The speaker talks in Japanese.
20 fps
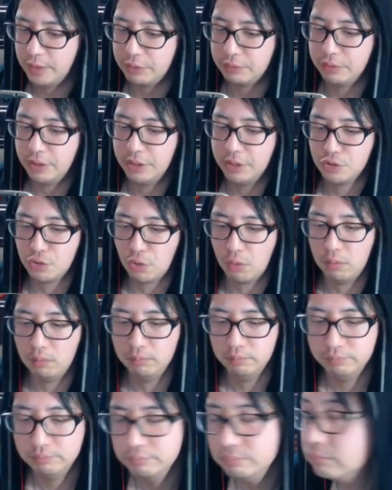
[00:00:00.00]
悪くないでしょ。
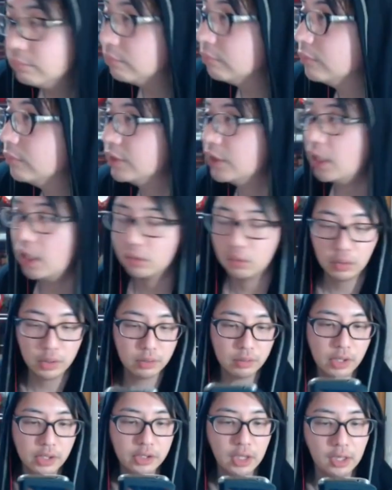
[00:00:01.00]
さあ、ど
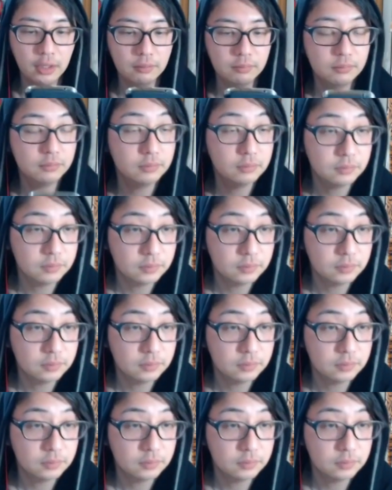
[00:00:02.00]
れぐらいだ。